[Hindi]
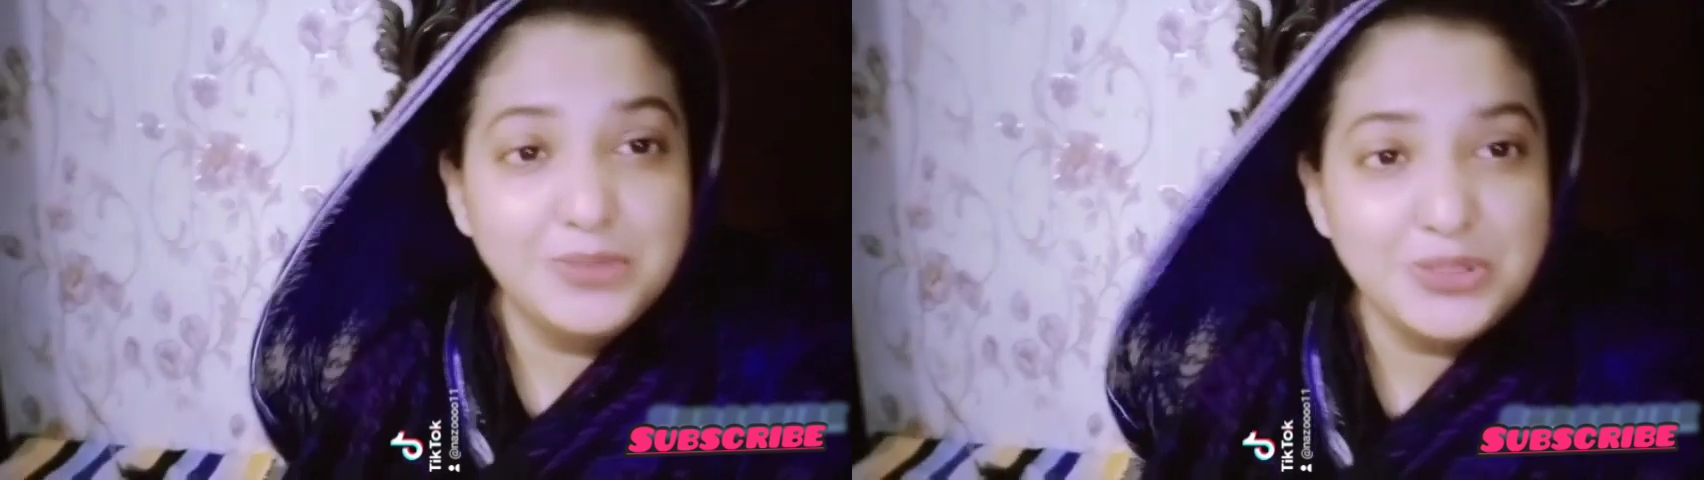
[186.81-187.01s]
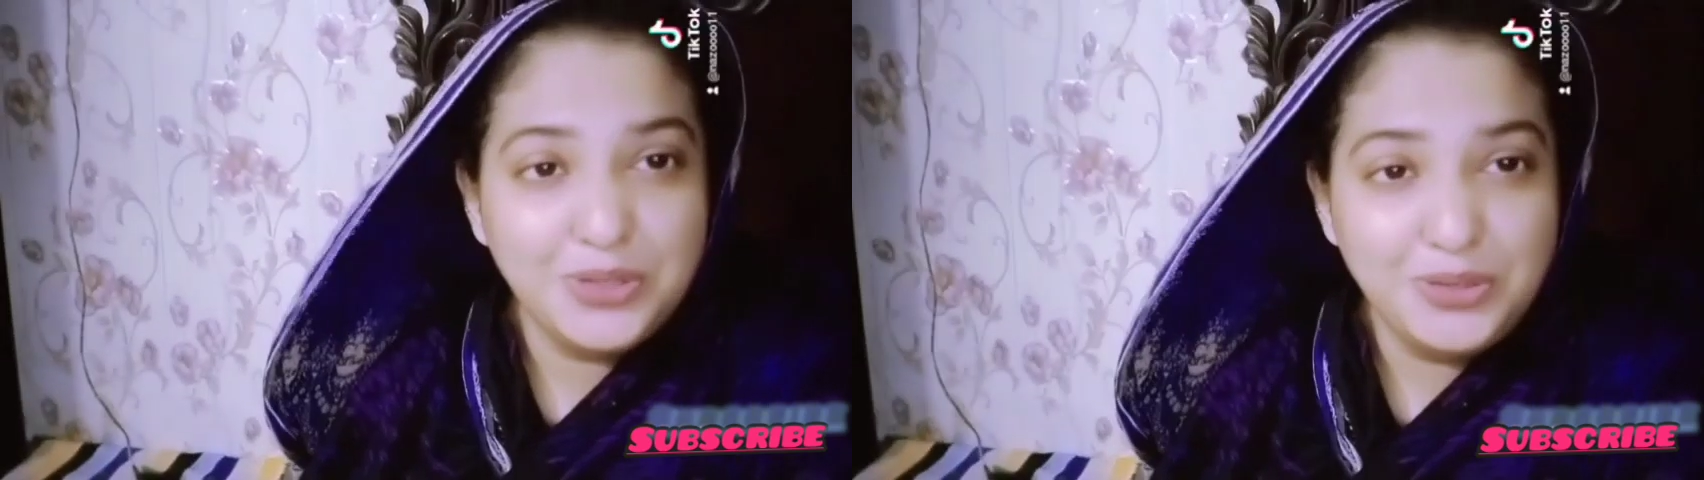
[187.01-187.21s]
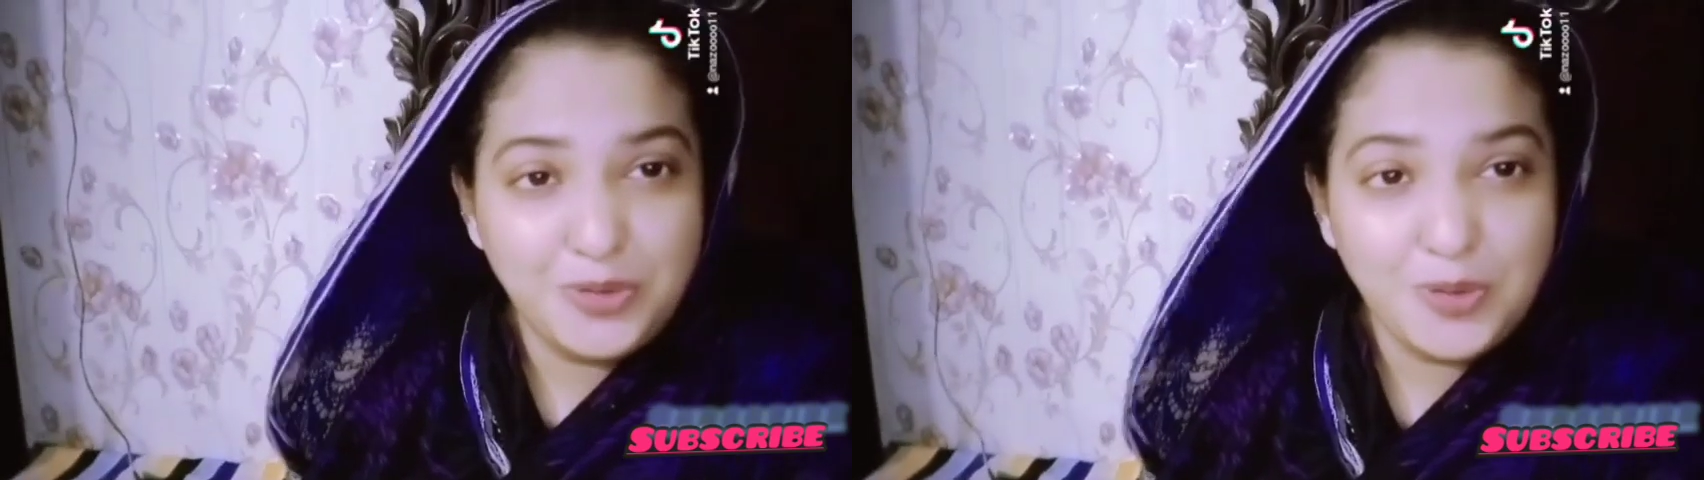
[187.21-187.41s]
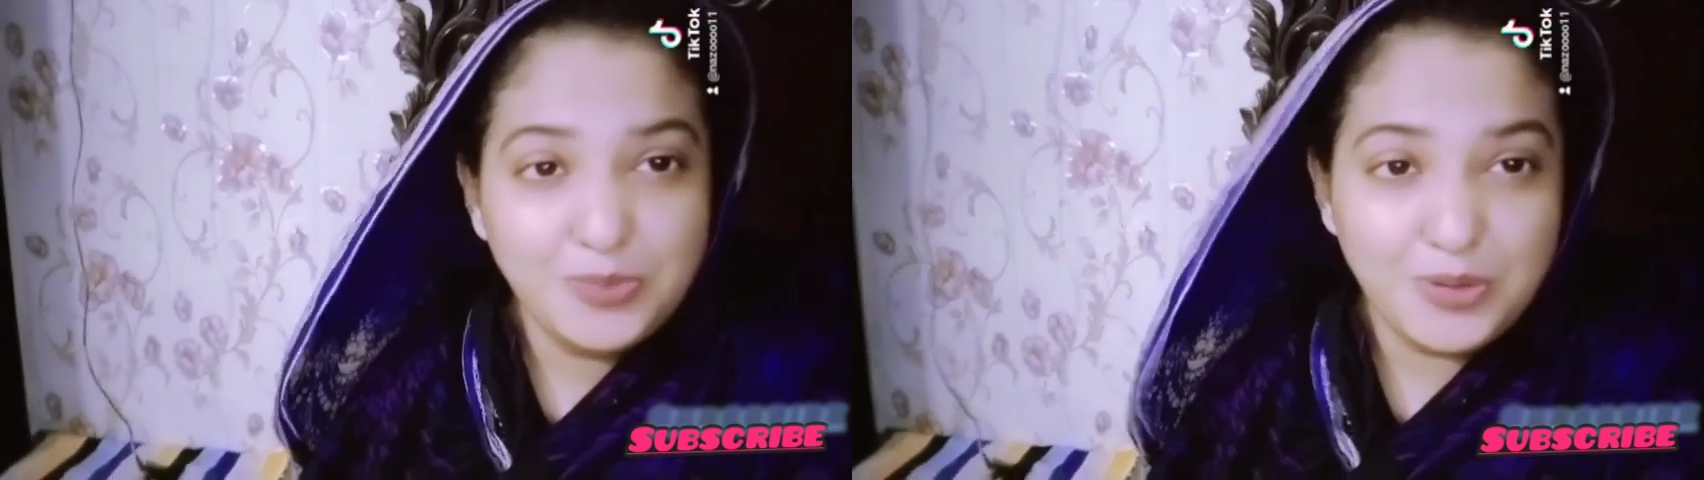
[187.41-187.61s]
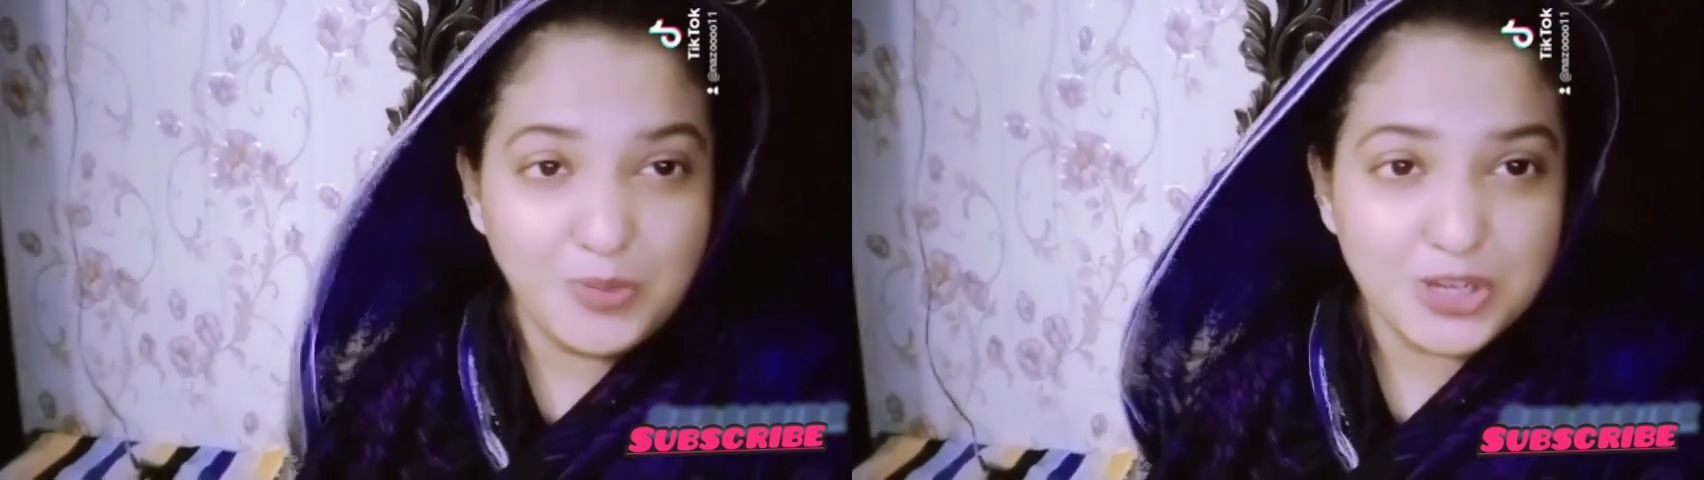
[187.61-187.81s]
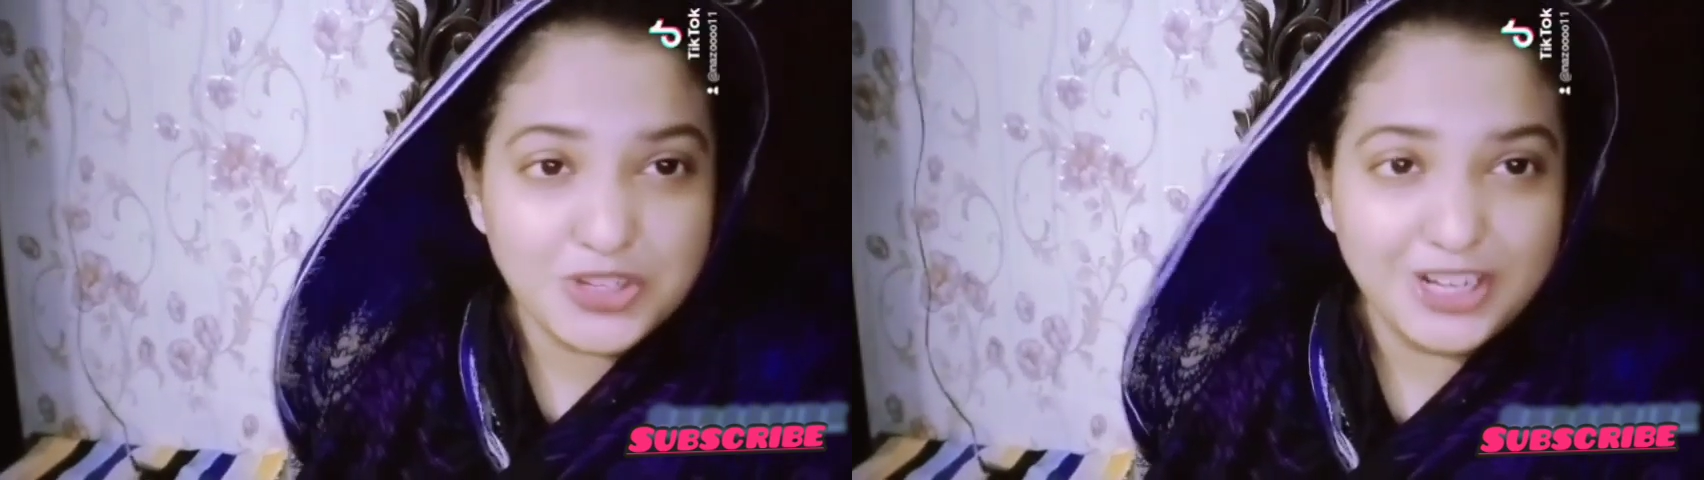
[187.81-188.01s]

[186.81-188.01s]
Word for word: अब यूनिफॉर्म भी वॉश